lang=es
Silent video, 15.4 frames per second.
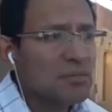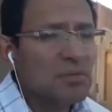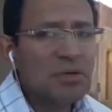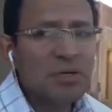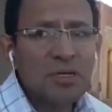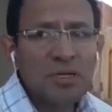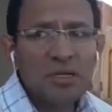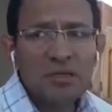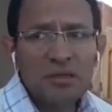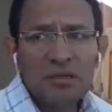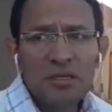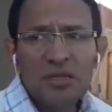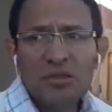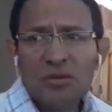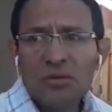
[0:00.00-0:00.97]
porque
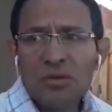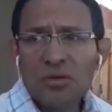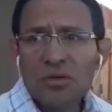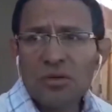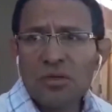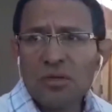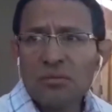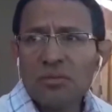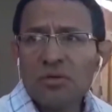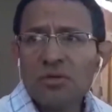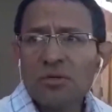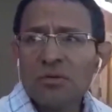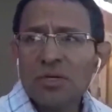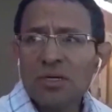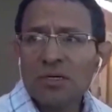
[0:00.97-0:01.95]
ni todo el oro del
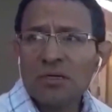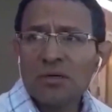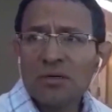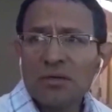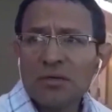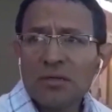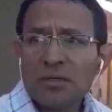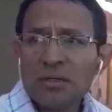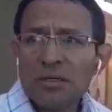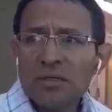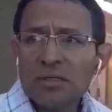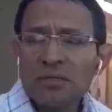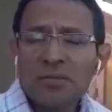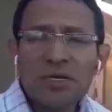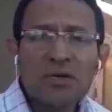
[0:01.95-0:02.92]
mundo va,
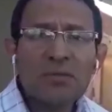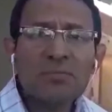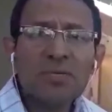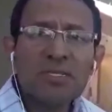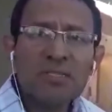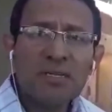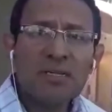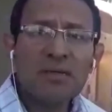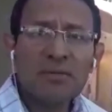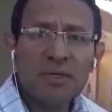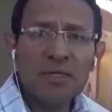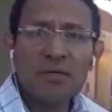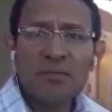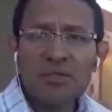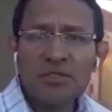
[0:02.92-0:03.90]
va a compensar la
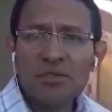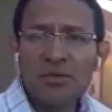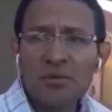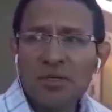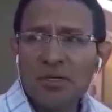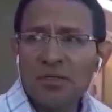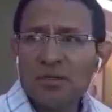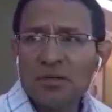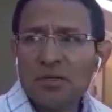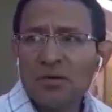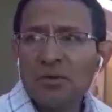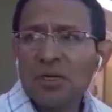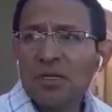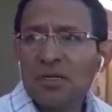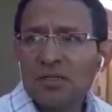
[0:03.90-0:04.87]
vida de mi sobrino y de
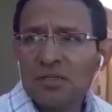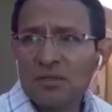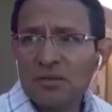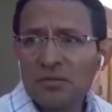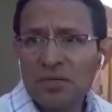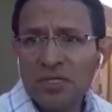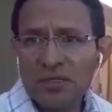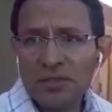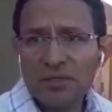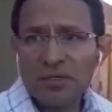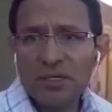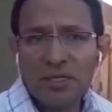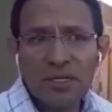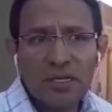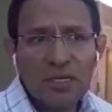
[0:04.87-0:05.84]
cualquier ser humano.
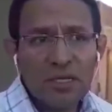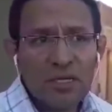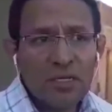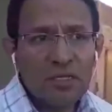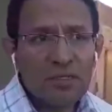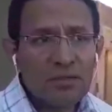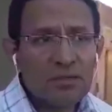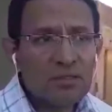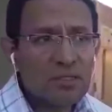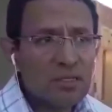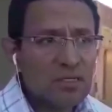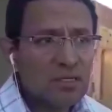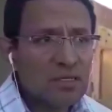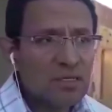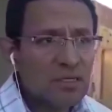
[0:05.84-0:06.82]

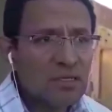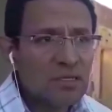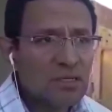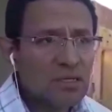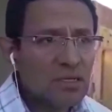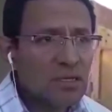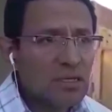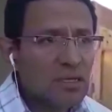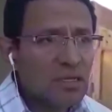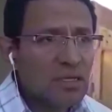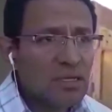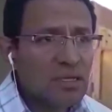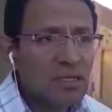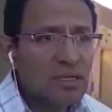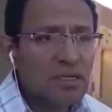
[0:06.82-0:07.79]
Entonces
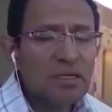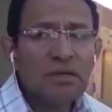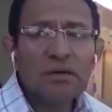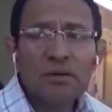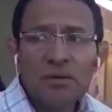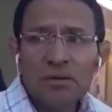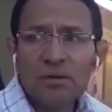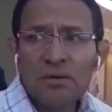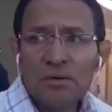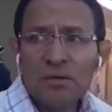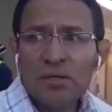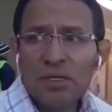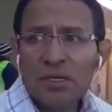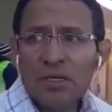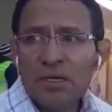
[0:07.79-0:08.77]
eh, quiero
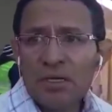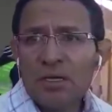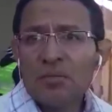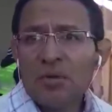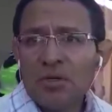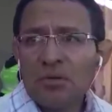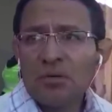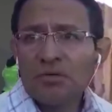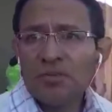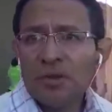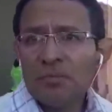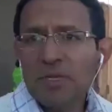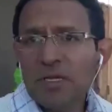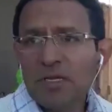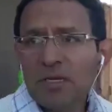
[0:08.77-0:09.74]
y queremos como
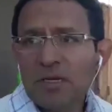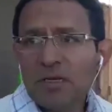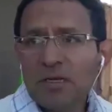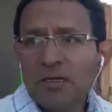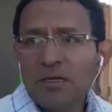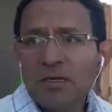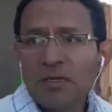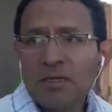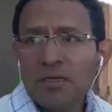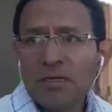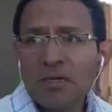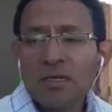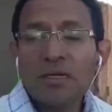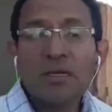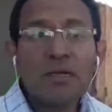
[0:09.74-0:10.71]
familia eh,
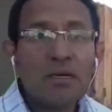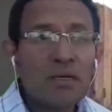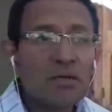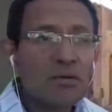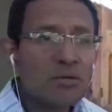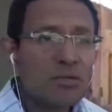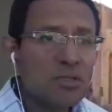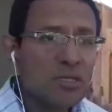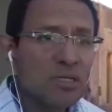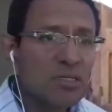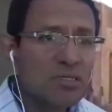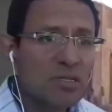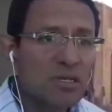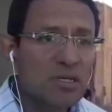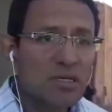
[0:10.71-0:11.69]
creer en la
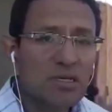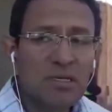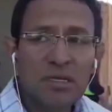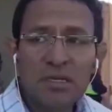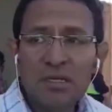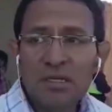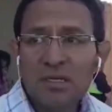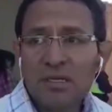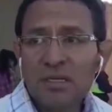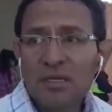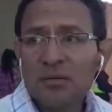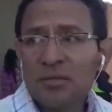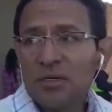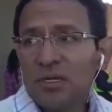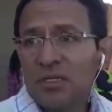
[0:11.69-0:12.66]
justicia,
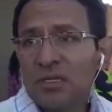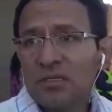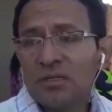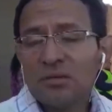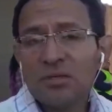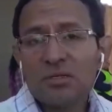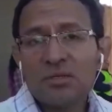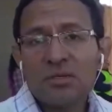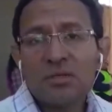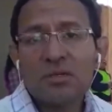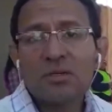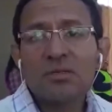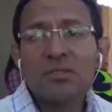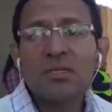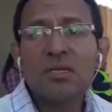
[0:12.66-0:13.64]
queremos que estas situaciones
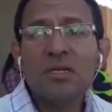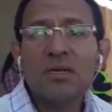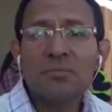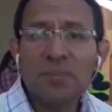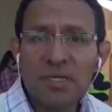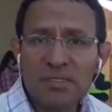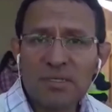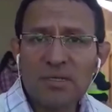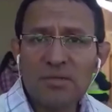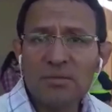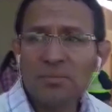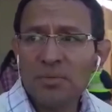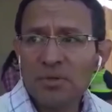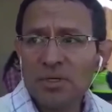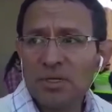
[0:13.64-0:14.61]
no sigan pasando
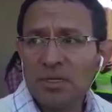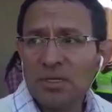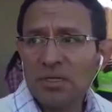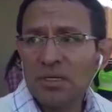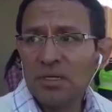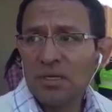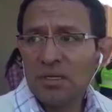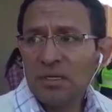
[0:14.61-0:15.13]
porque